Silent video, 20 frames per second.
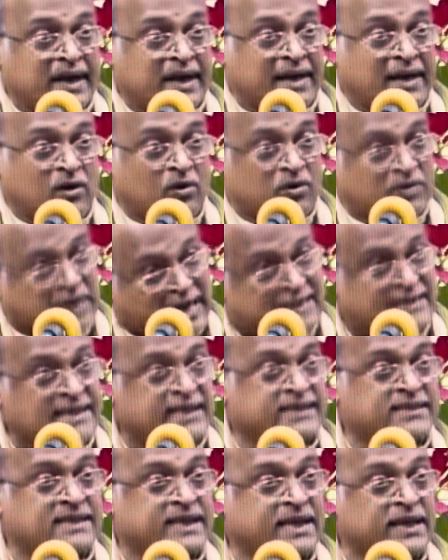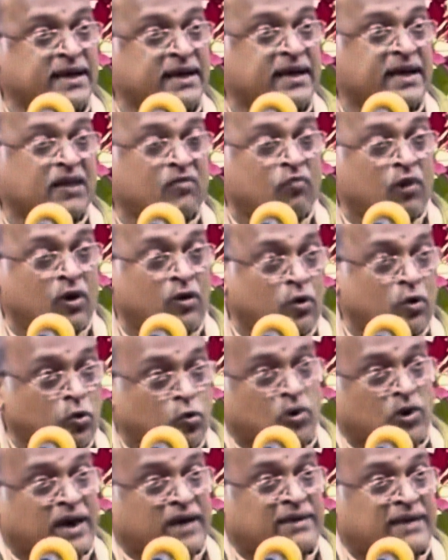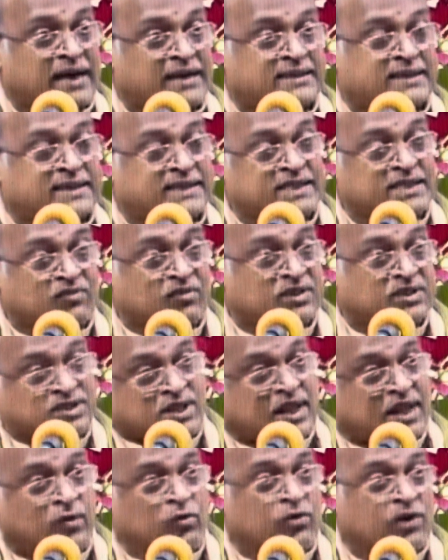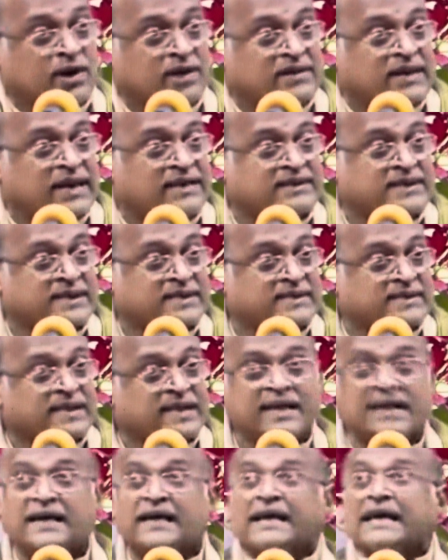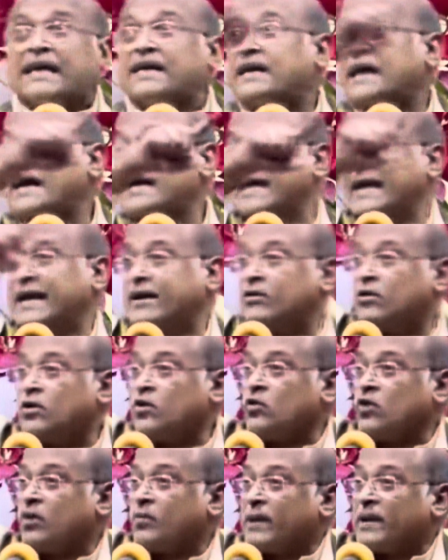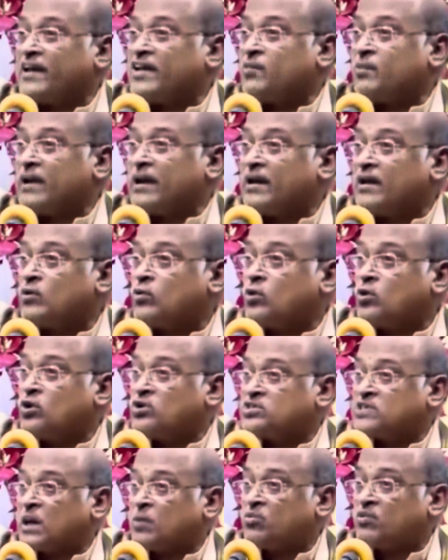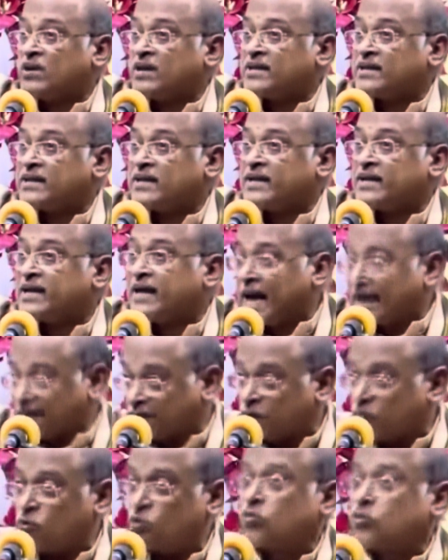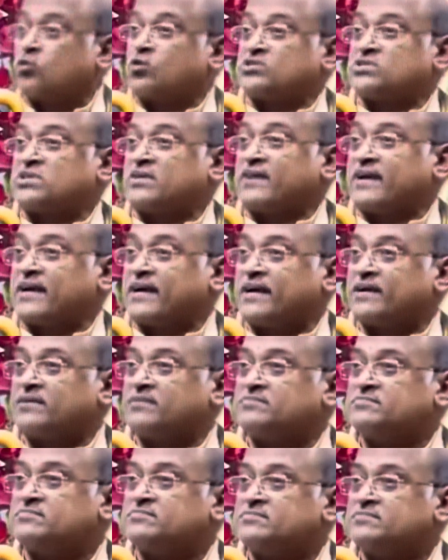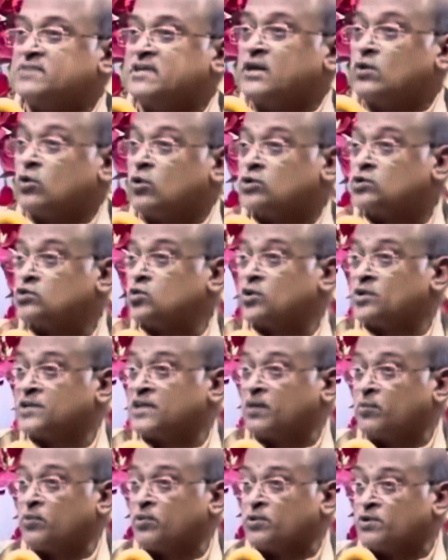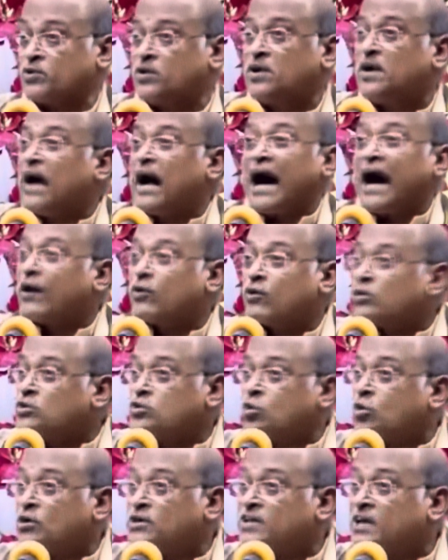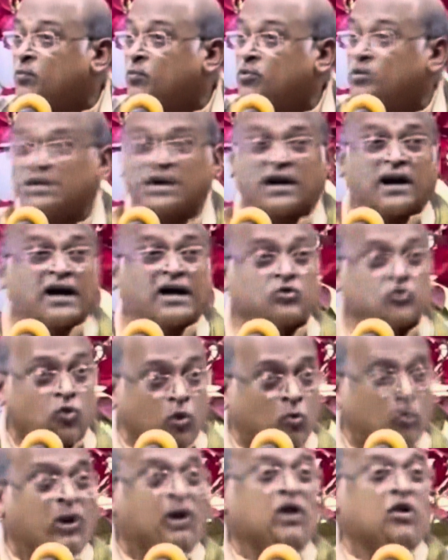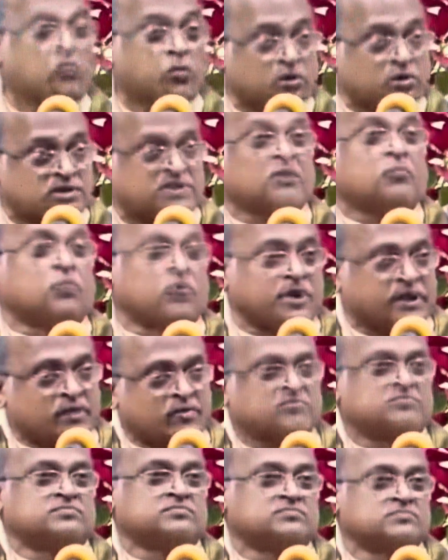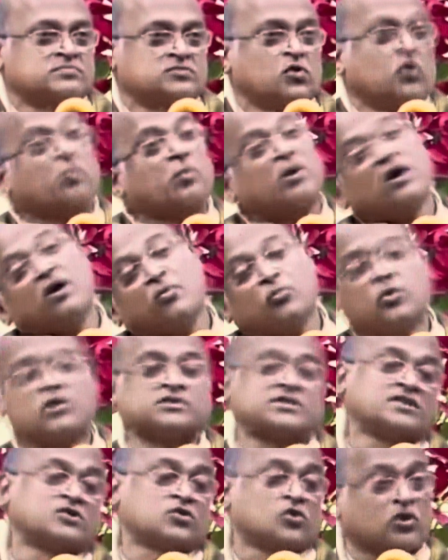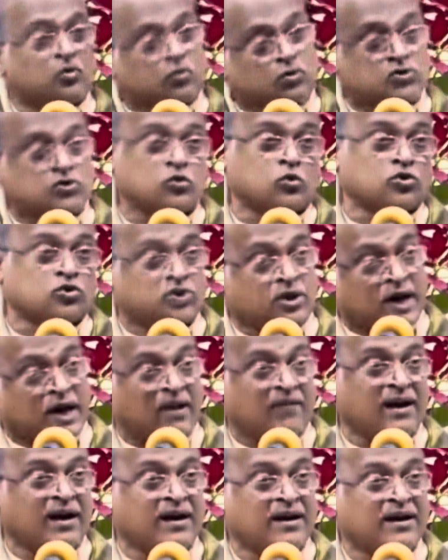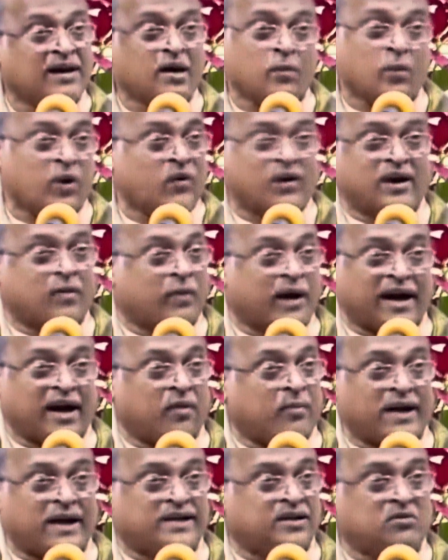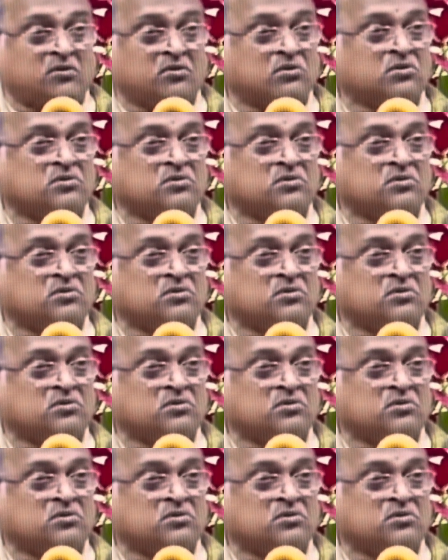లాకర్లో దాచేసి పనులు కూడా దాచేసి వజ్రాలు కూడా దాచేసి ఇంకా ఎక్కడో ఒక పనికి మాలిన గోల్డ్ షాప్ వాడి దగ్గరికి వెళ్ళి అక్కడ కొనుక్కొస్తాం ఇక్కడ ఈ రోజు కొంటే పుణ్యం ఆ రోజు కొంటే పుణ్యం కాదు గుమ్మంలో పోస్తే పుణ్యం గుమ్మంలో పోసేసి నోరు మూసి కూర్చోగలవా మనం అక్కడ మకాం పెట్టాం